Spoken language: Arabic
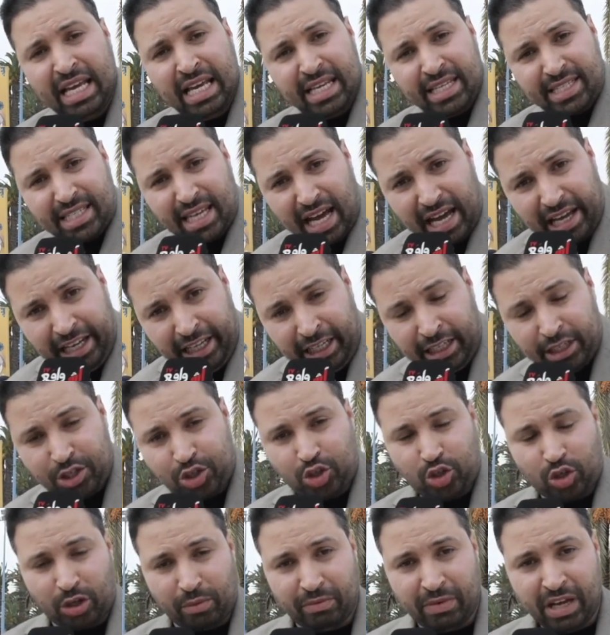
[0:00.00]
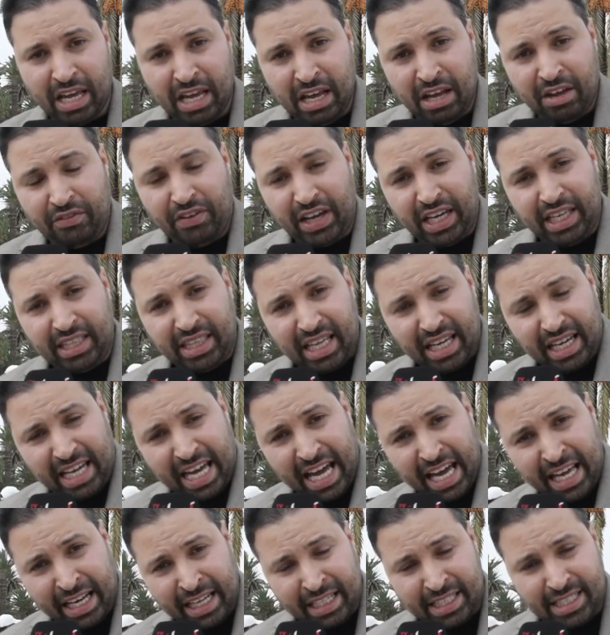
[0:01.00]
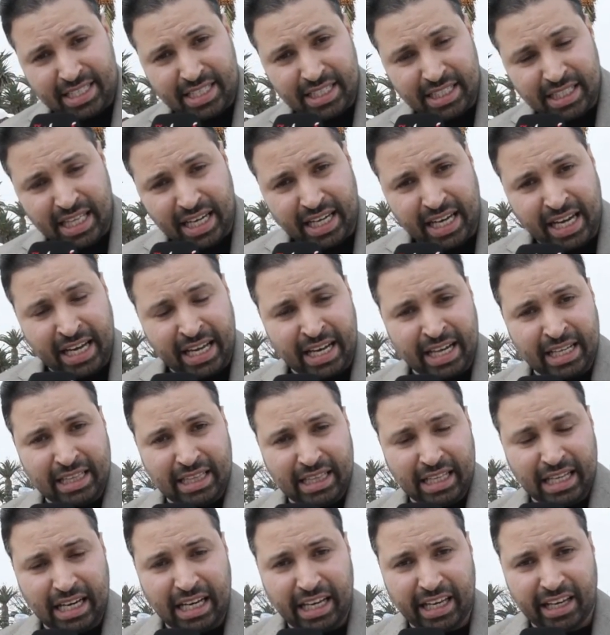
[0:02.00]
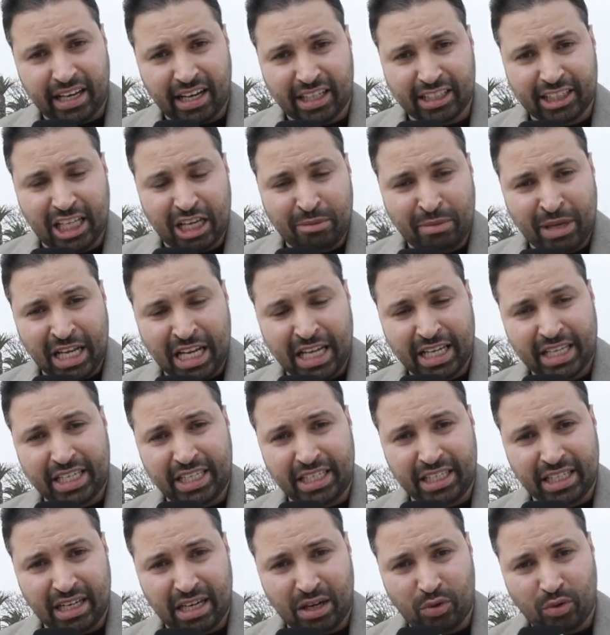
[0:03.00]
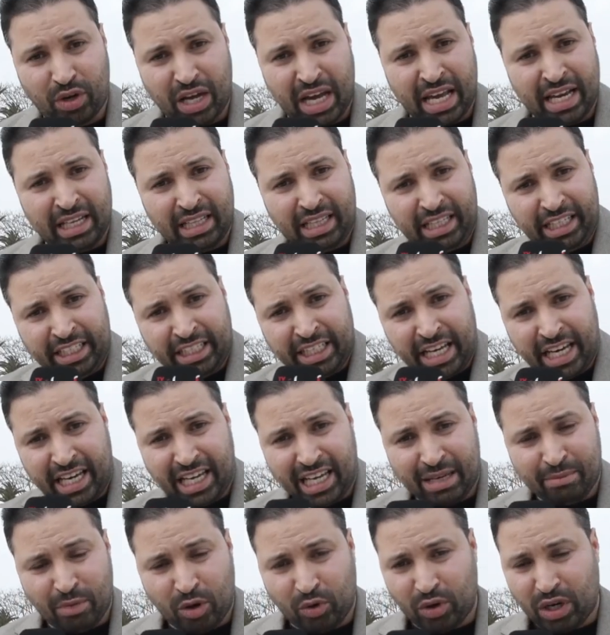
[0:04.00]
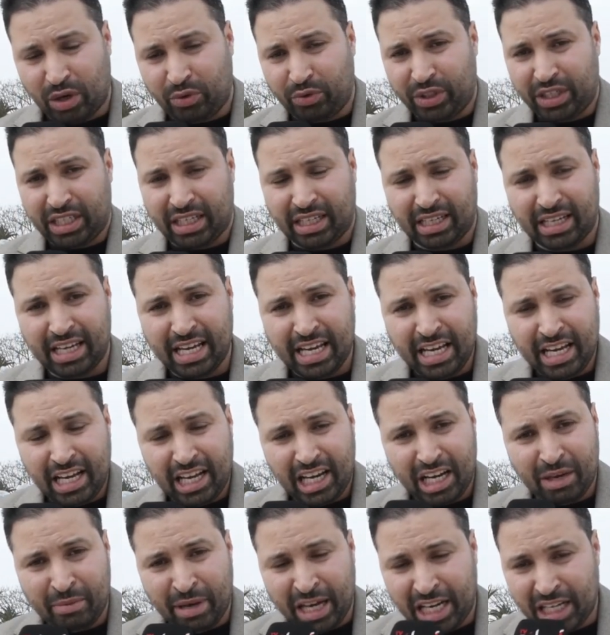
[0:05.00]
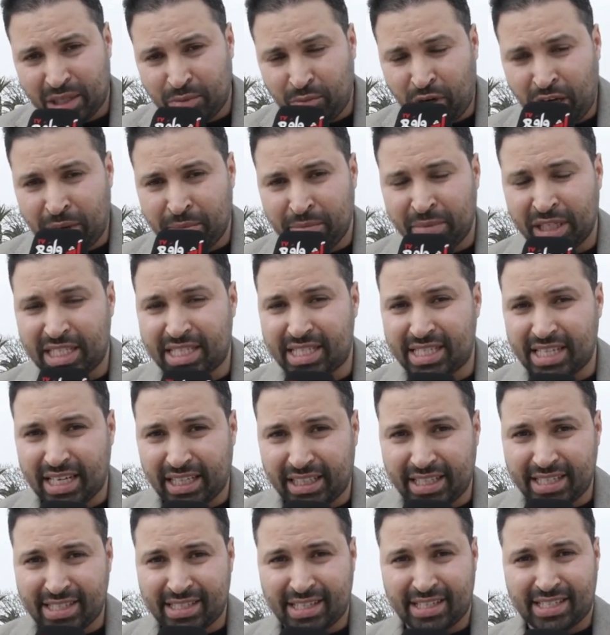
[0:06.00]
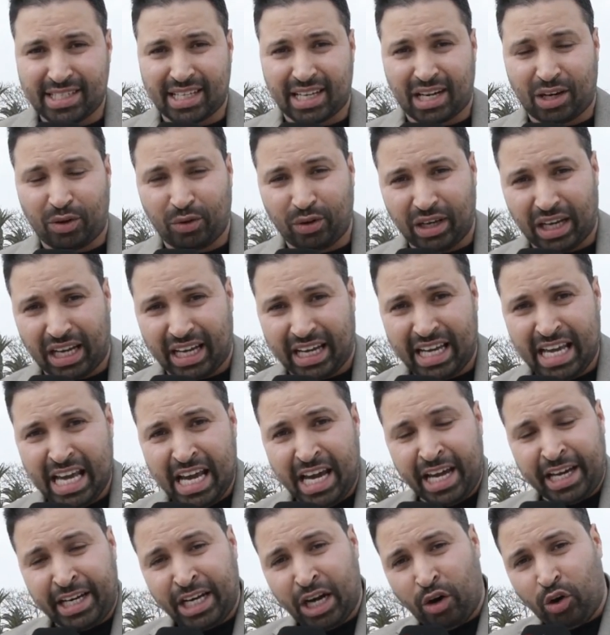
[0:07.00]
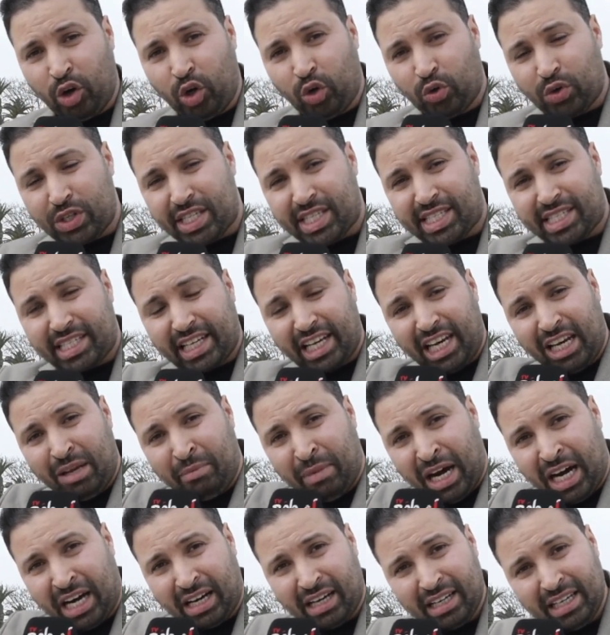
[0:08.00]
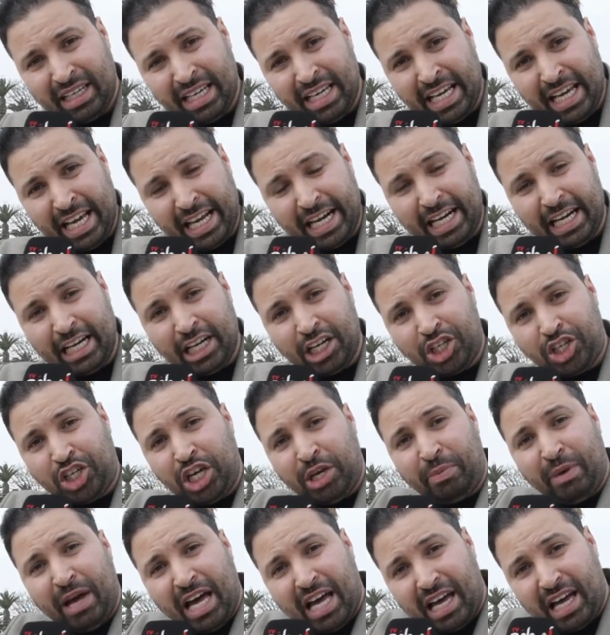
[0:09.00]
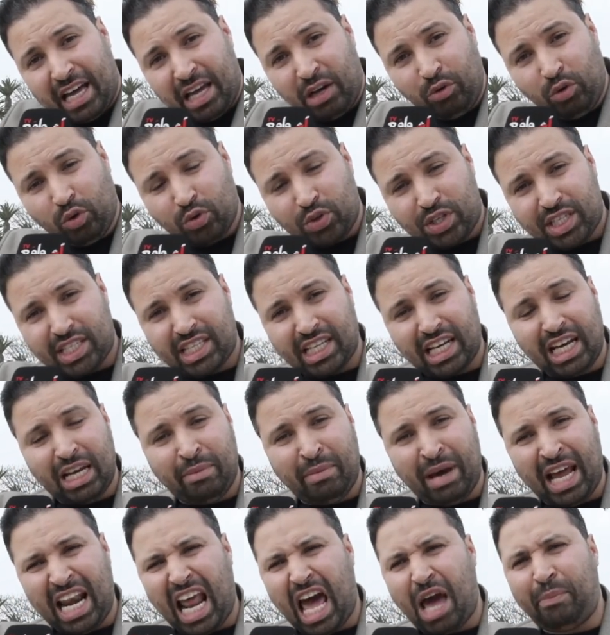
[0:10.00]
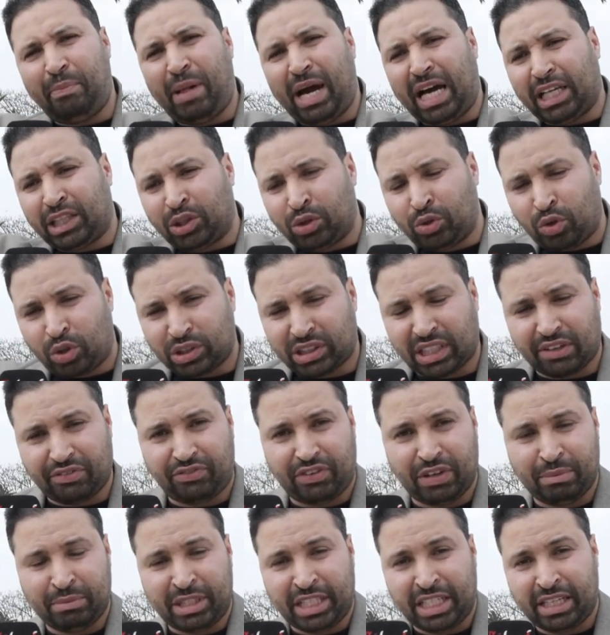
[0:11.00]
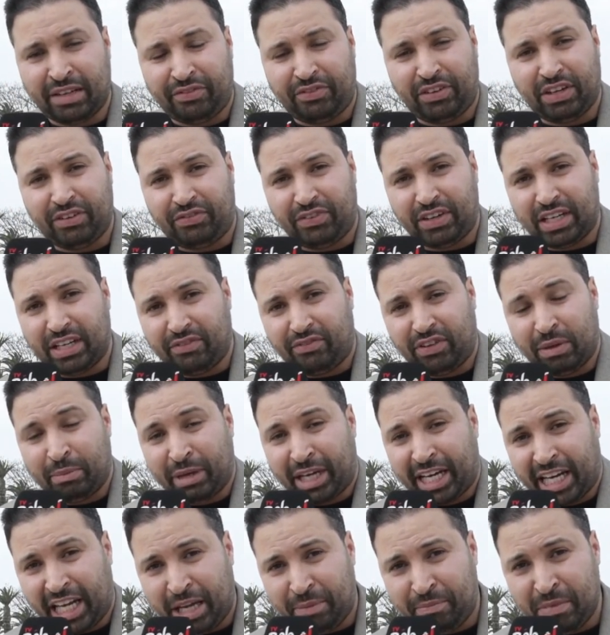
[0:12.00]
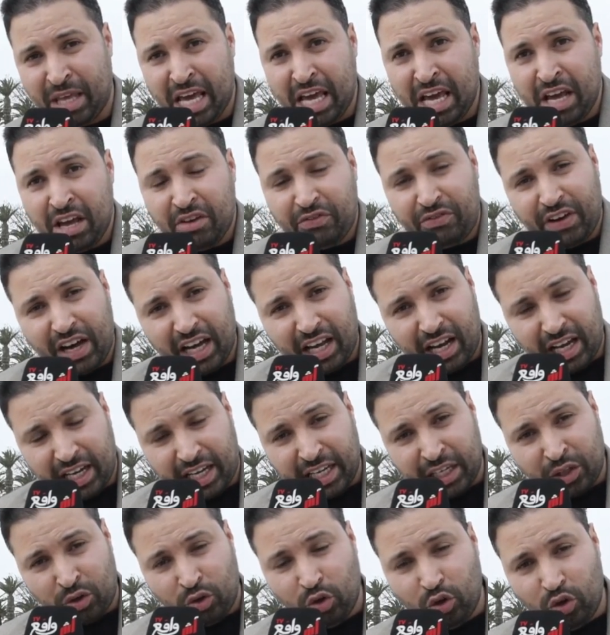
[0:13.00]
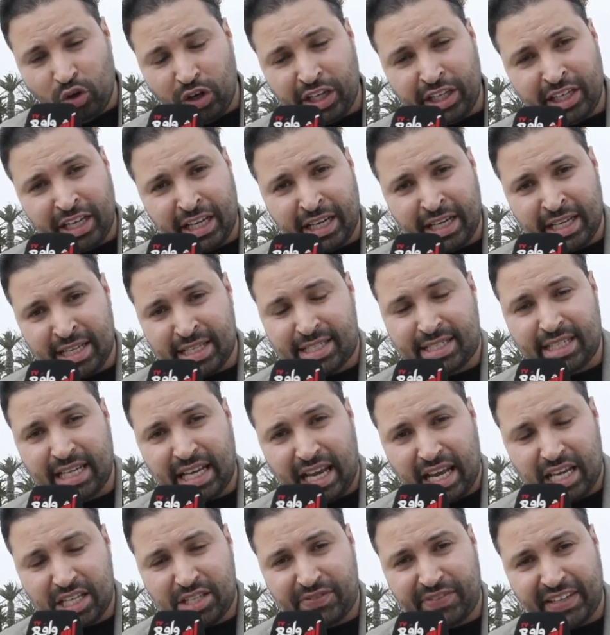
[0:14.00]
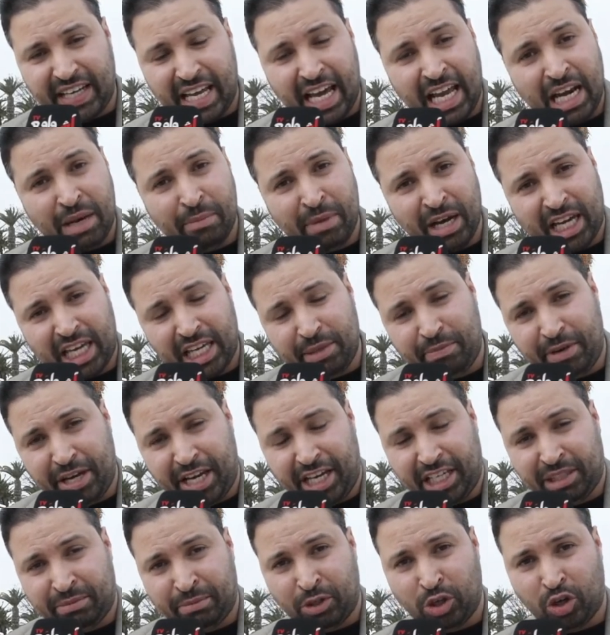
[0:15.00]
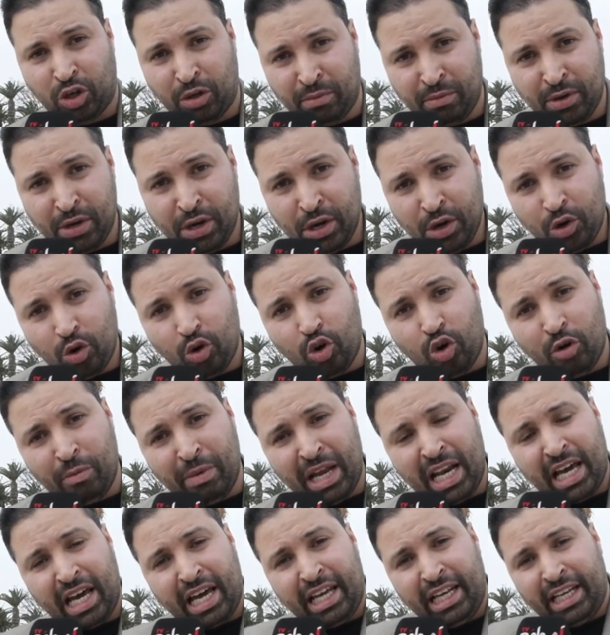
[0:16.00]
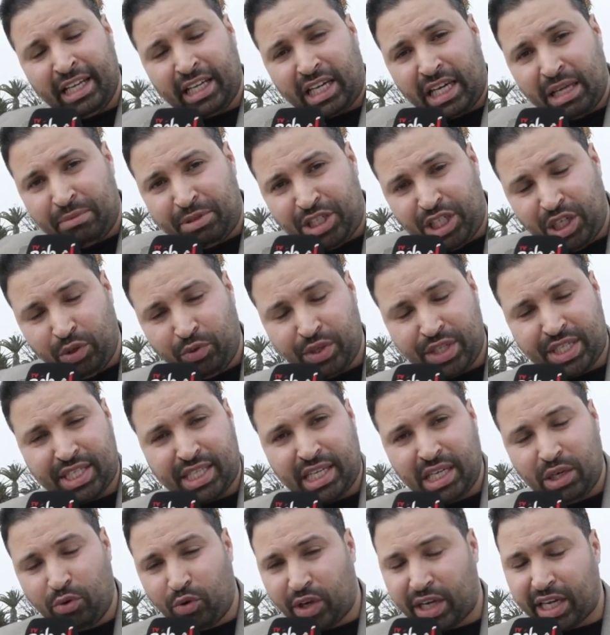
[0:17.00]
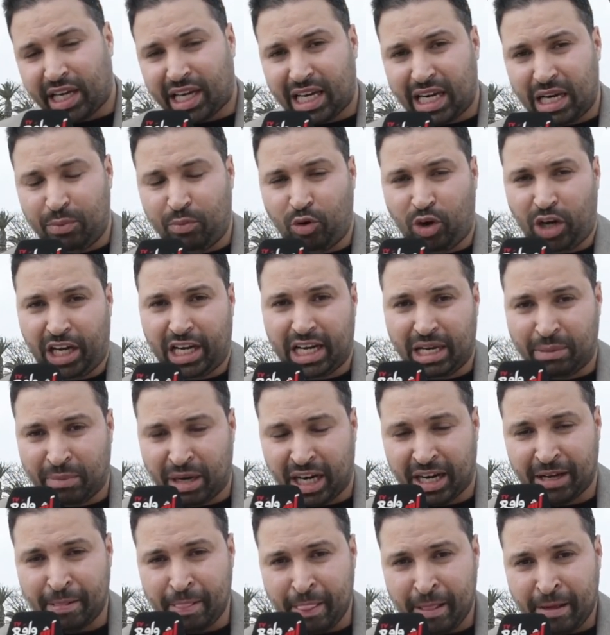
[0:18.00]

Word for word: صالح للشرب فإذا كانت إذا كانت الإرادة الملكية وكانت العناية المولوية الملك محمد السادس نصره الله أنه يوصل الماء للجبال ويوصل الماء لأبعد نقطة في المدينة في المغرب فراه كنقولوا أن الناس ديال أسفل الآن ما كيبعد منهم وهما الآن اللي كيمشيو يسقيو وكيقلبوا على الماء